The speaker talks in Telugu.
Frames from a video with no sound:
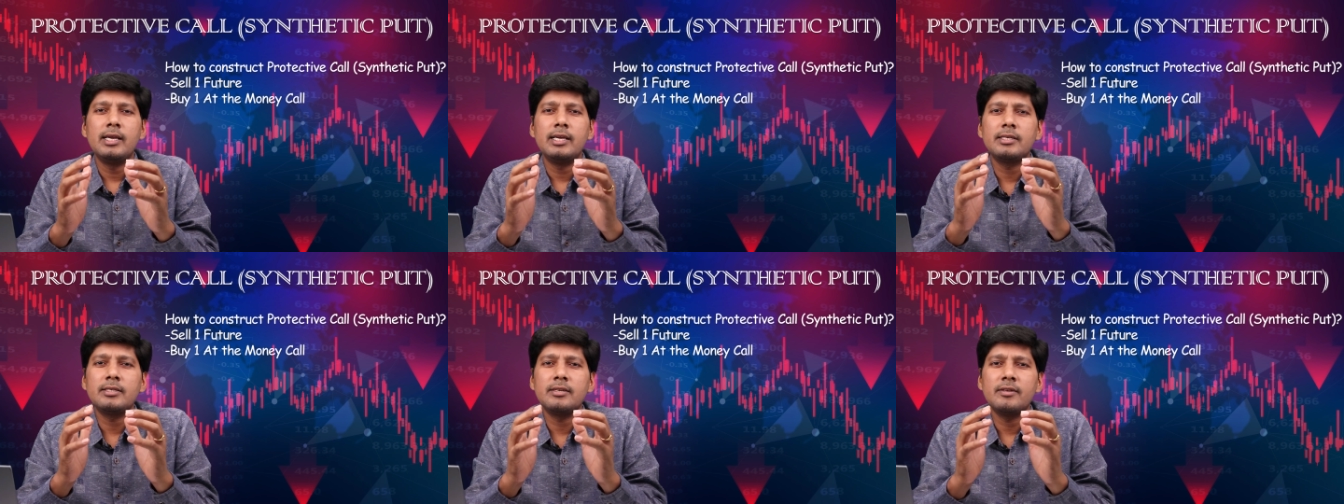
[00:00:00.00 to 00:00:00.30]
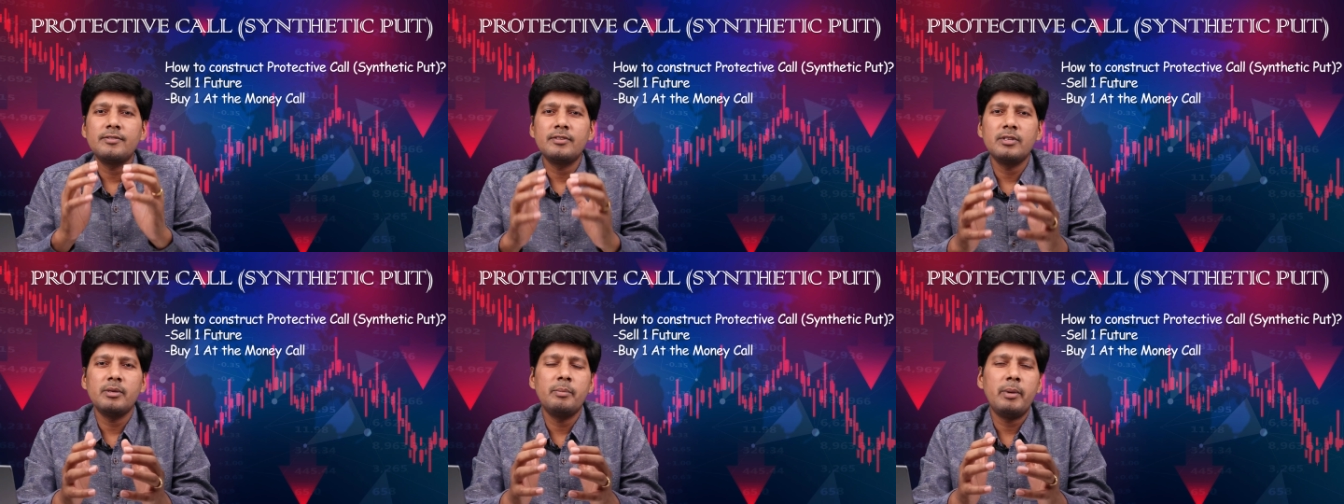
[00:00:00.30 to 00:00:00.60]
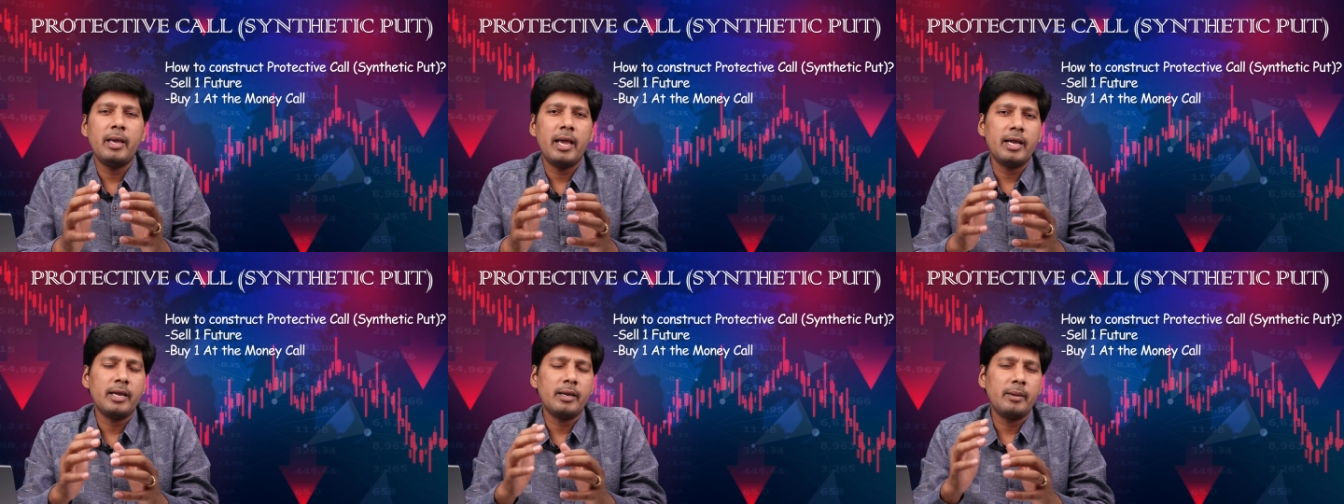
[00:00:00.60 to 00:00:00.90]
హెచ్డిఎఫ్సి
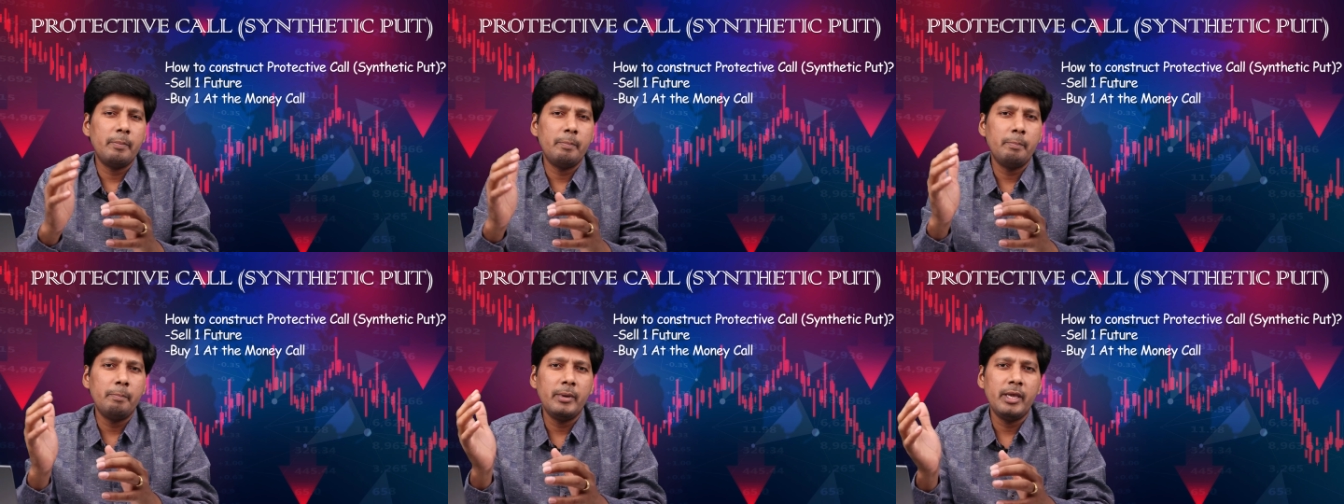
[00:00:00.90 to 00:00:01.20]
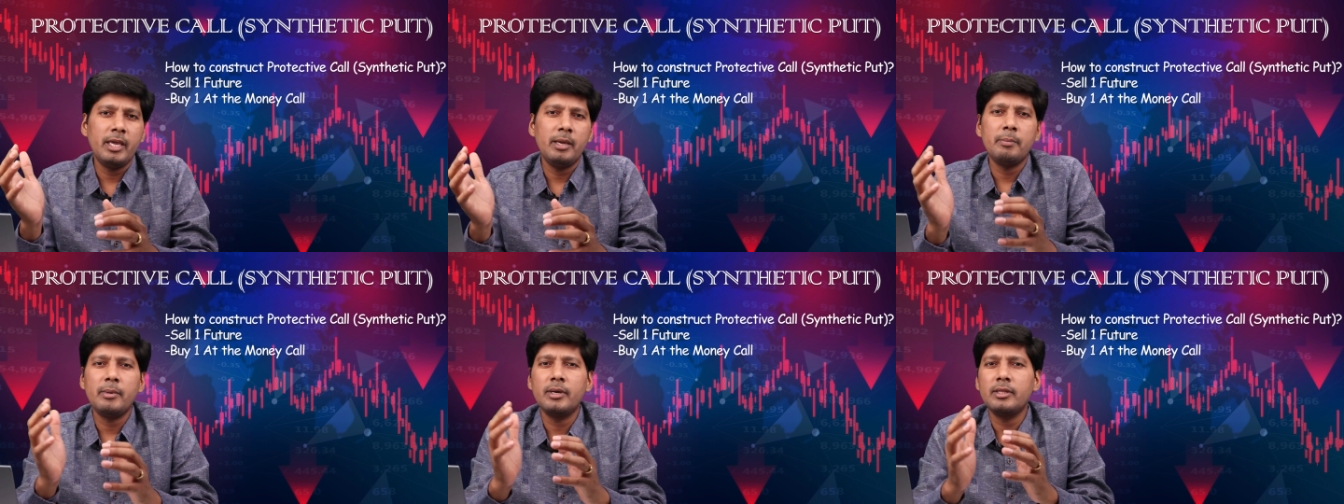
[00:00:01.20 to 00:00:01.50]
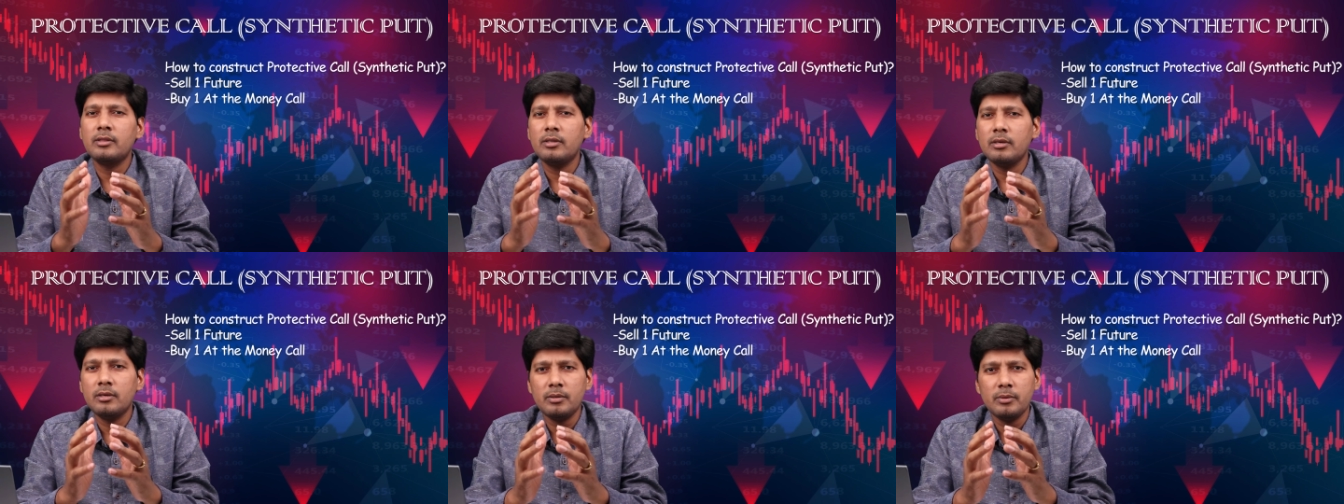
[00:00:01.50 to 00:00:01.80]
బ్యాంక్ మే
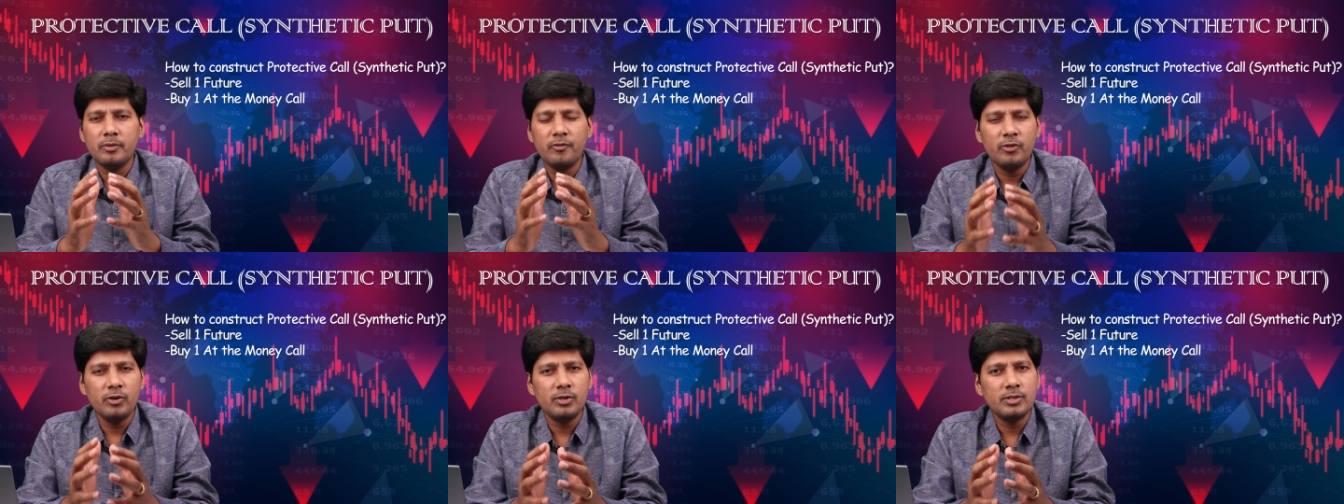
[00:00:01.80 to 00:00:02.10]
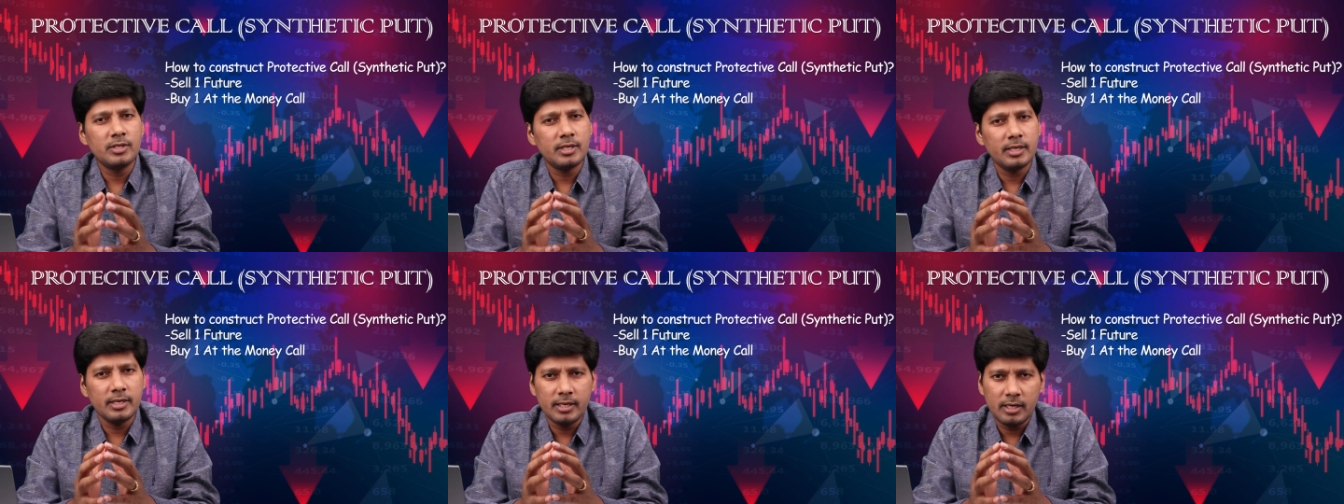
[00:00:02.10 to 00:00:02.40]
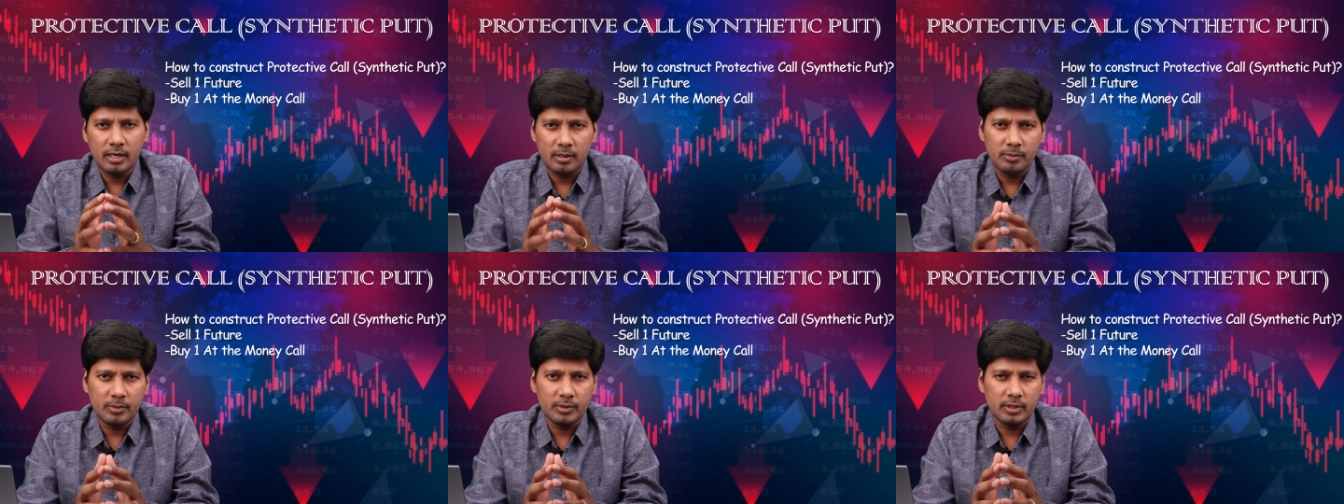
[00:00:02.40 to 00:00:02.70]
మంత్
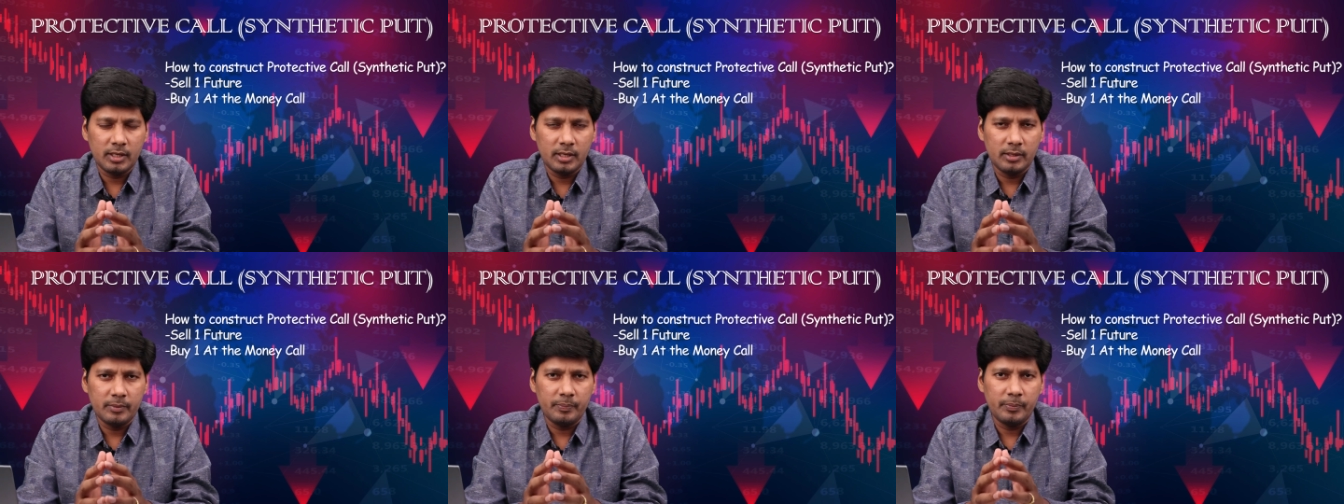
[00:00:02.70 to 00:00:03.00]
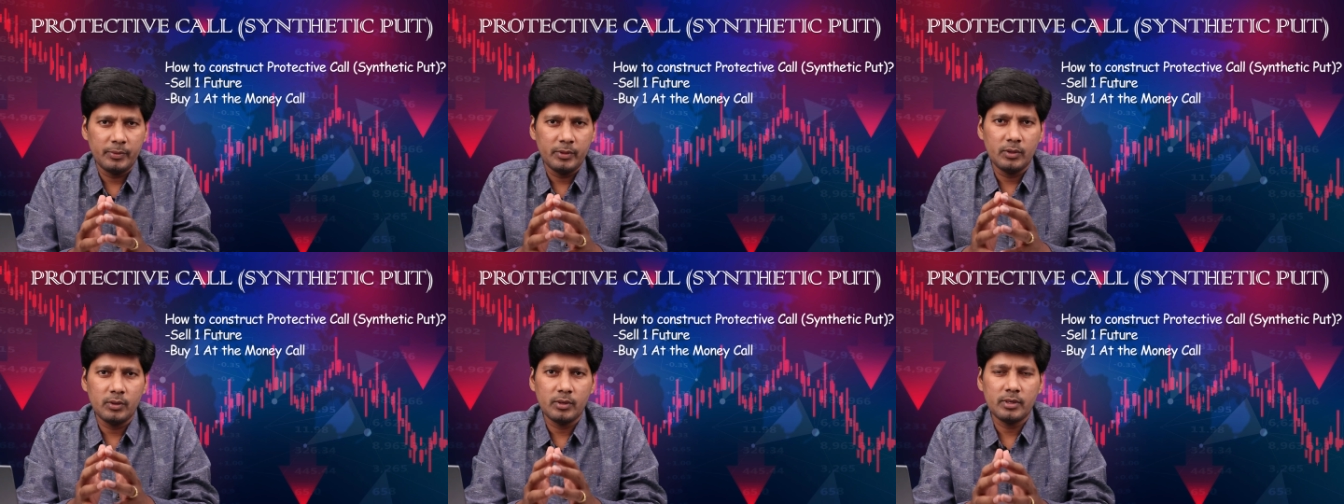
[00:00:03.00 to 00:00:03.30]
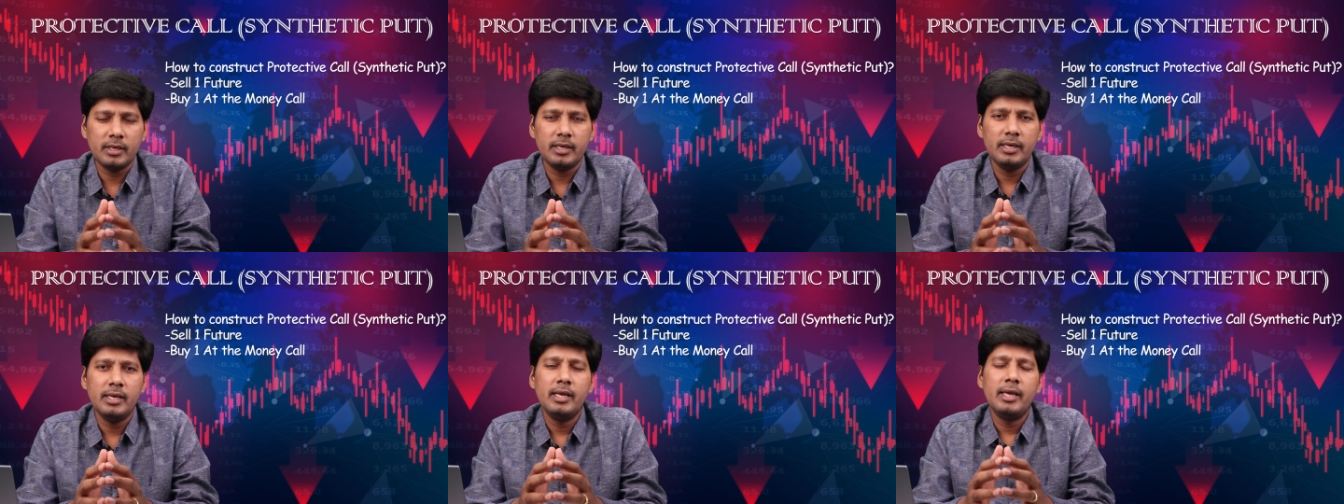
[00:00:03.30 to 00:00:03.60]
ఫ్యూచర్ని నమ్ముతాను
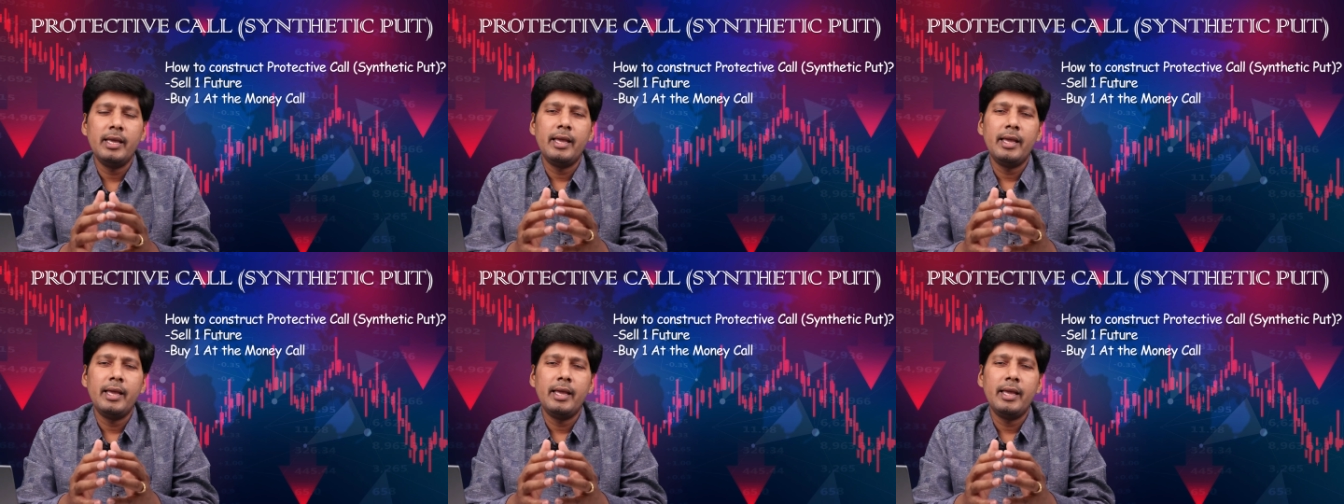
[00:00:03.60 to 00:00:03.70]
ఓకే